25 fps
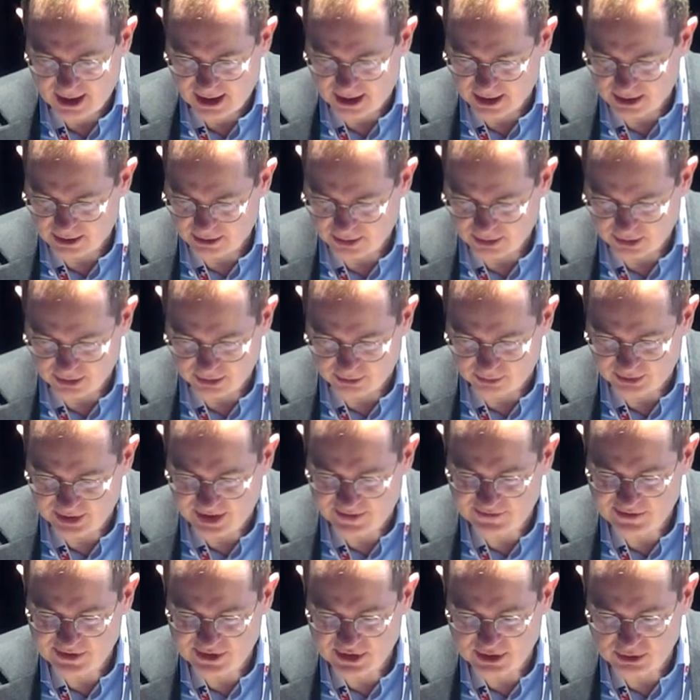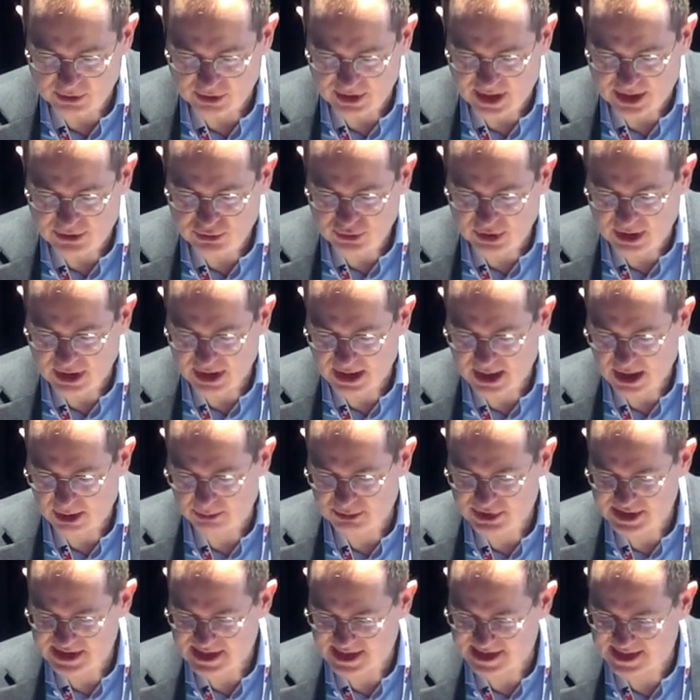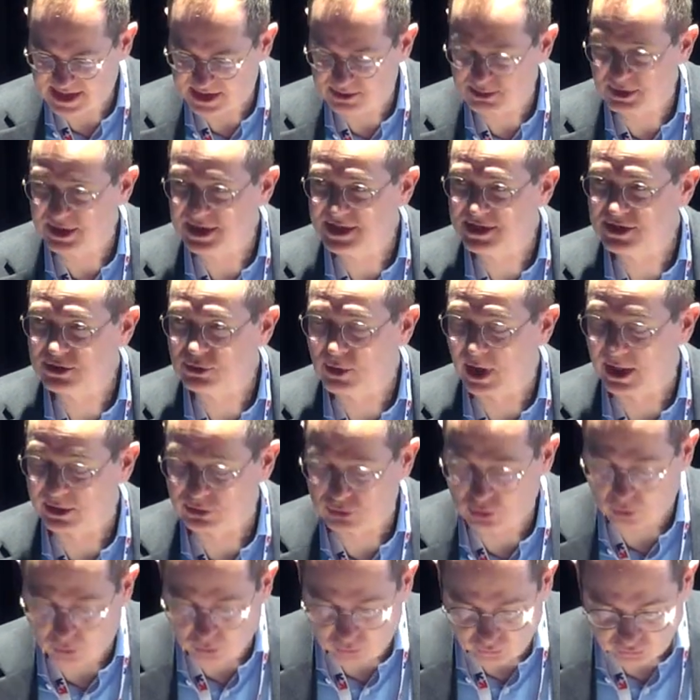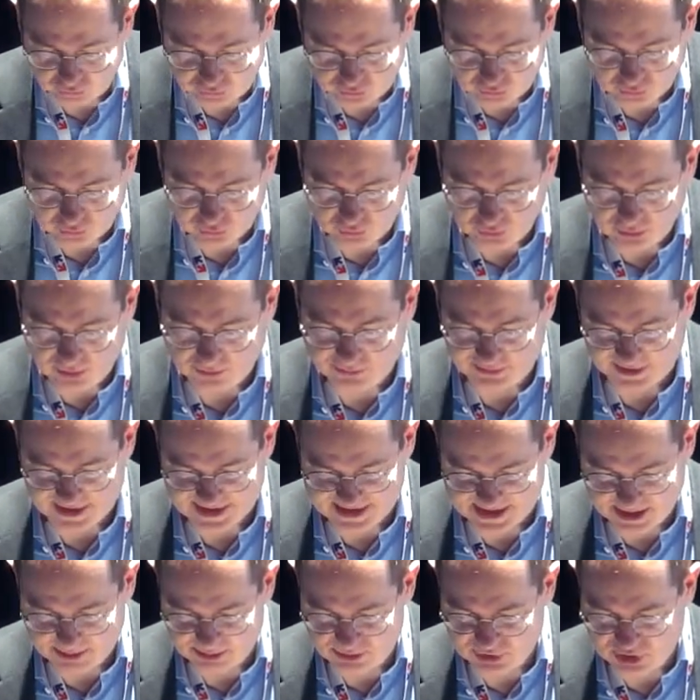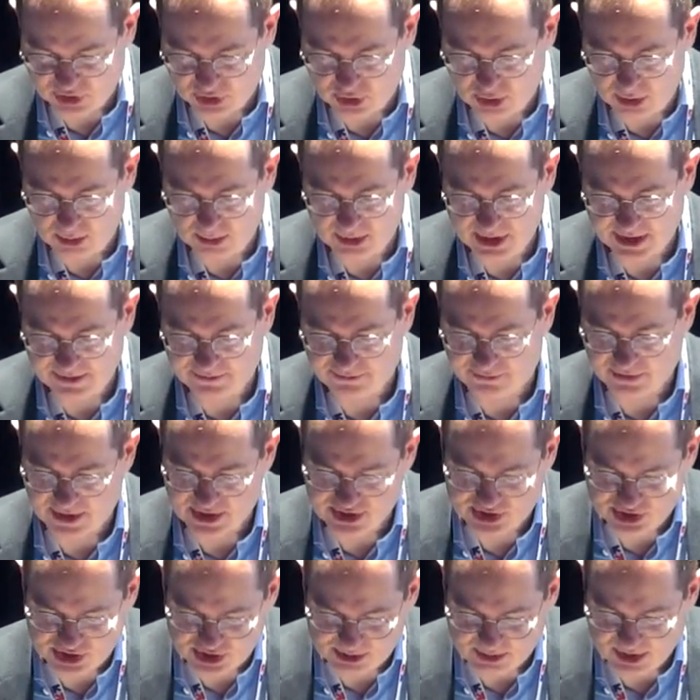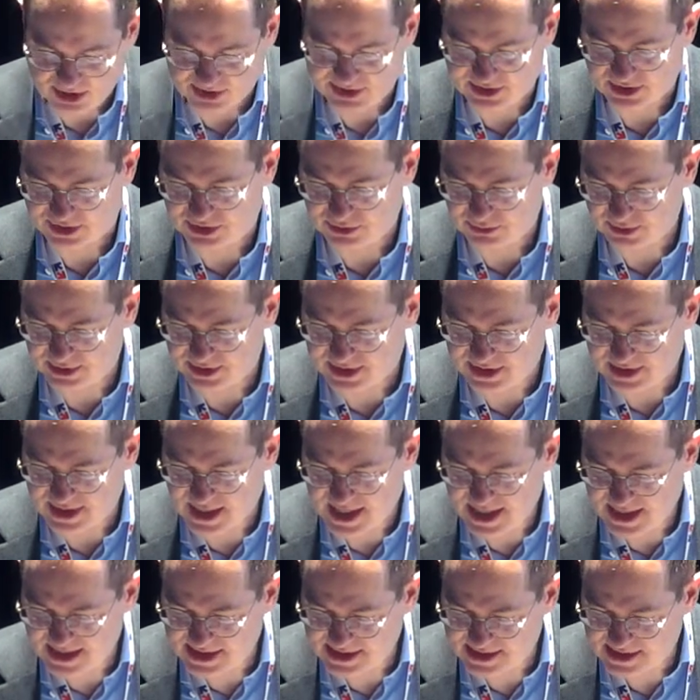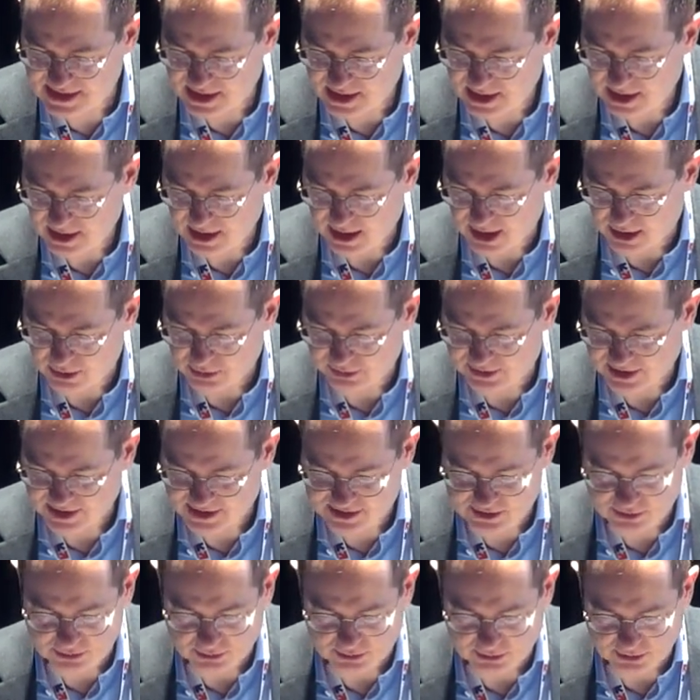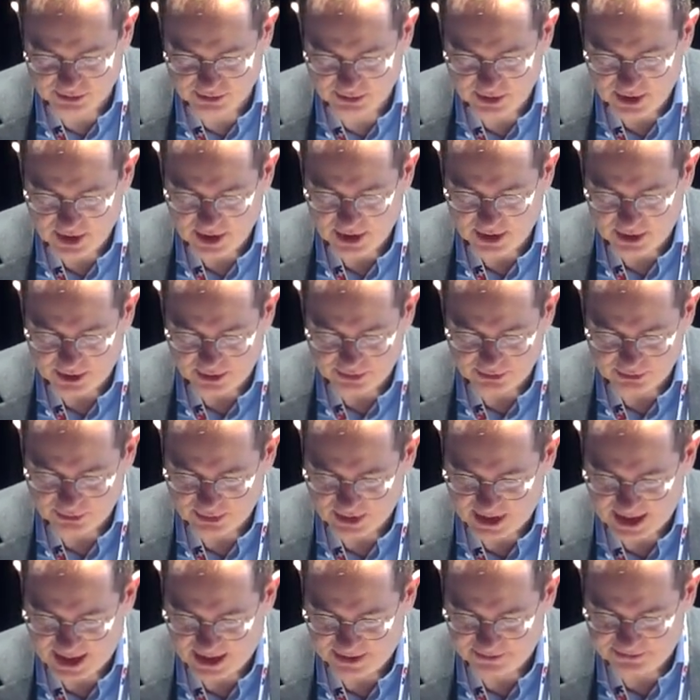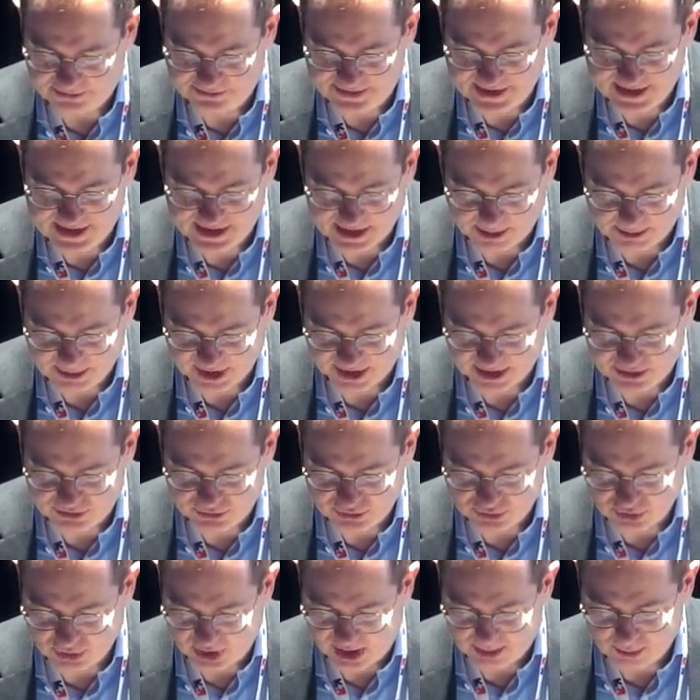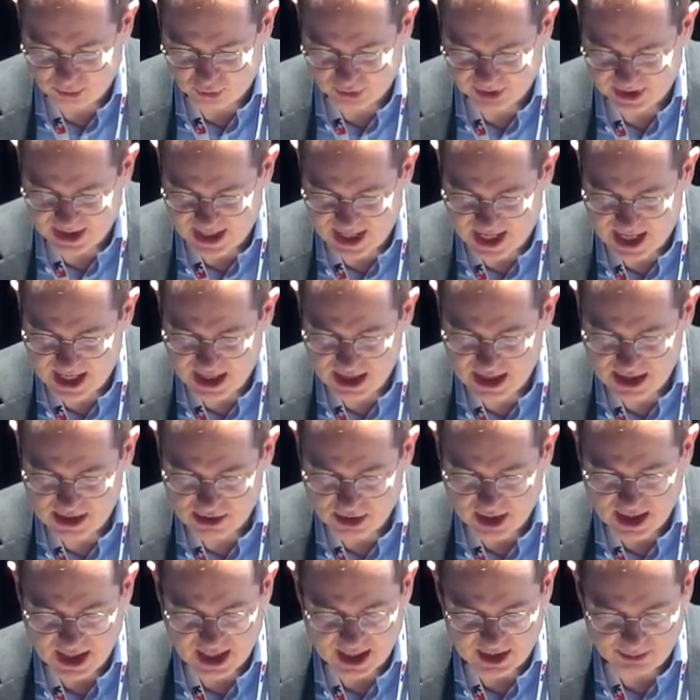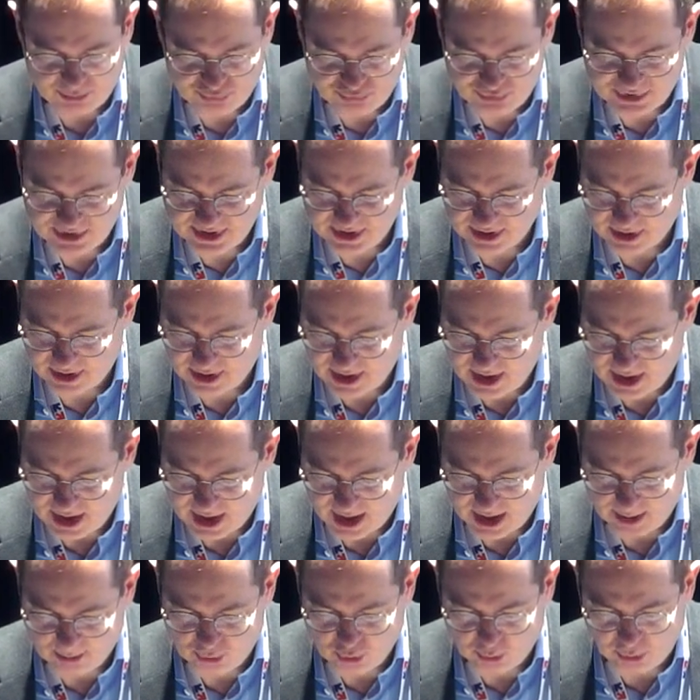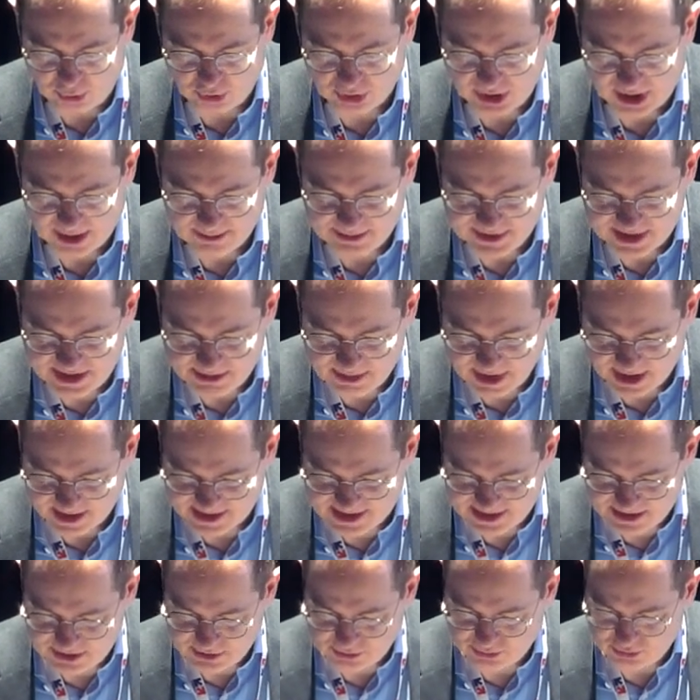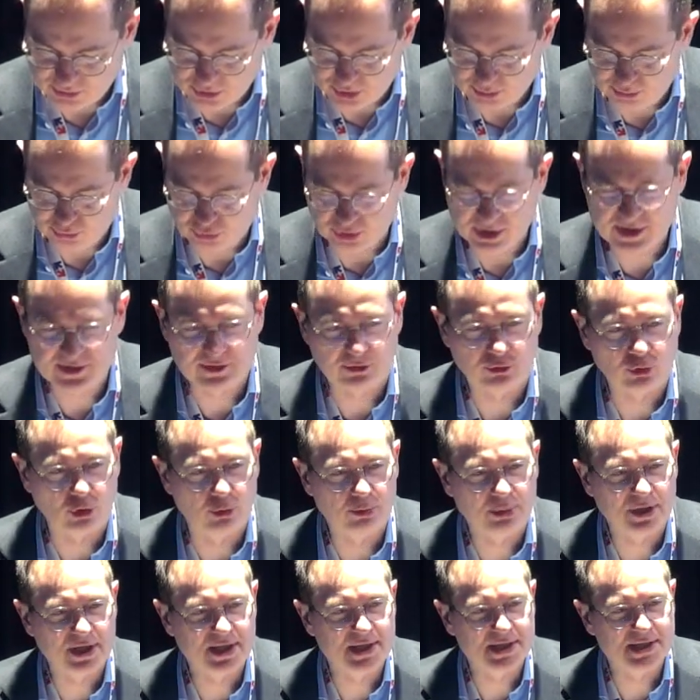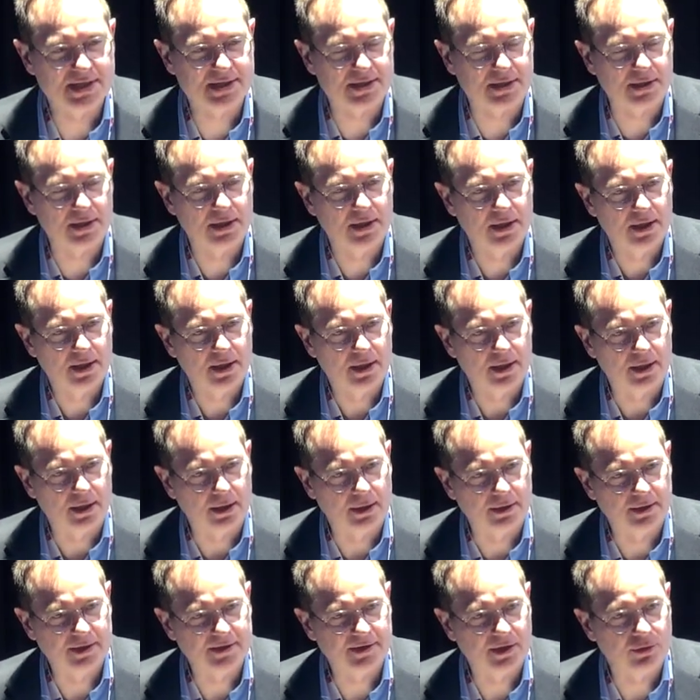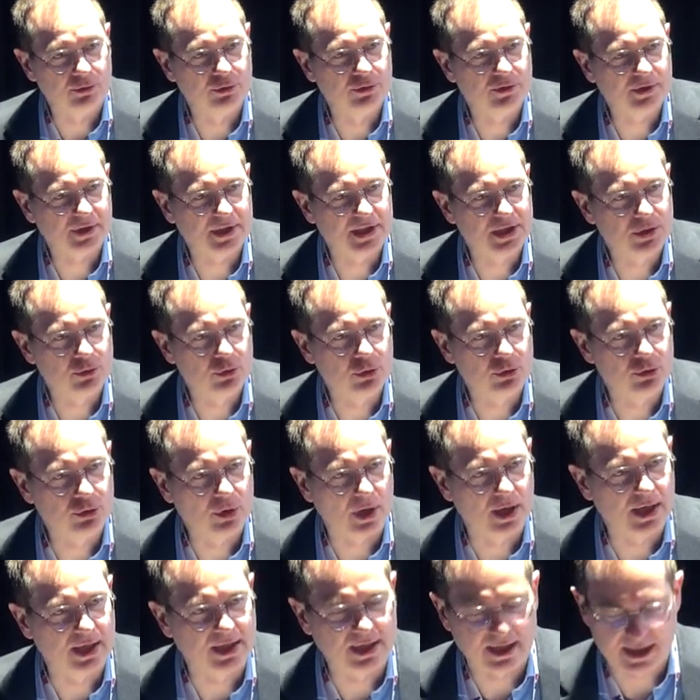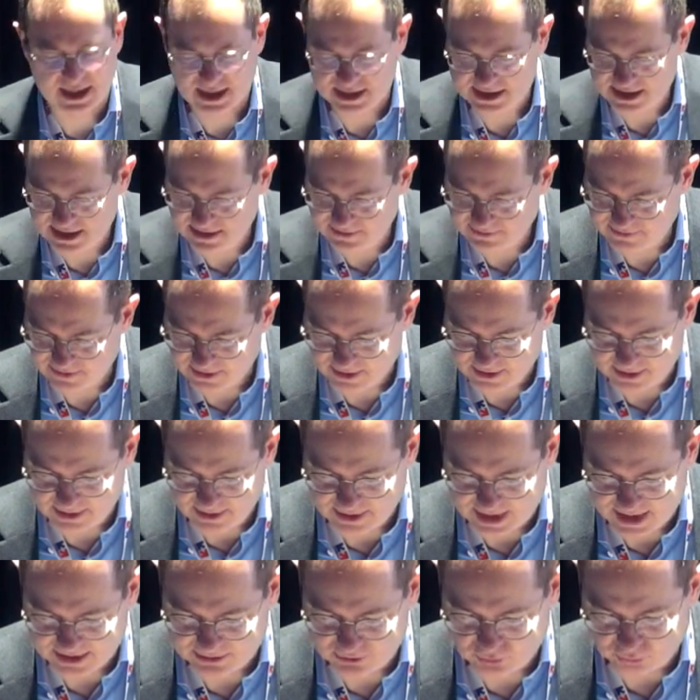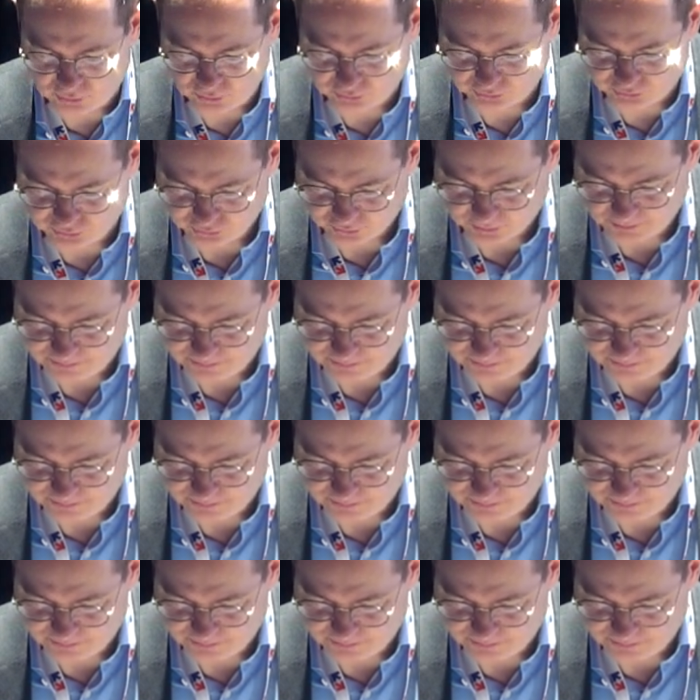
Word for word: Euh, on avait euh, la Nucléaire Business Expedition à Toronto fin septembre, les French Cyber Security Days à l'occasion de la FIC Amérique du Nord à Montréal, et puis un beau programme d'immersion pour les entreprises des industries culturelles et créatives à Toronto.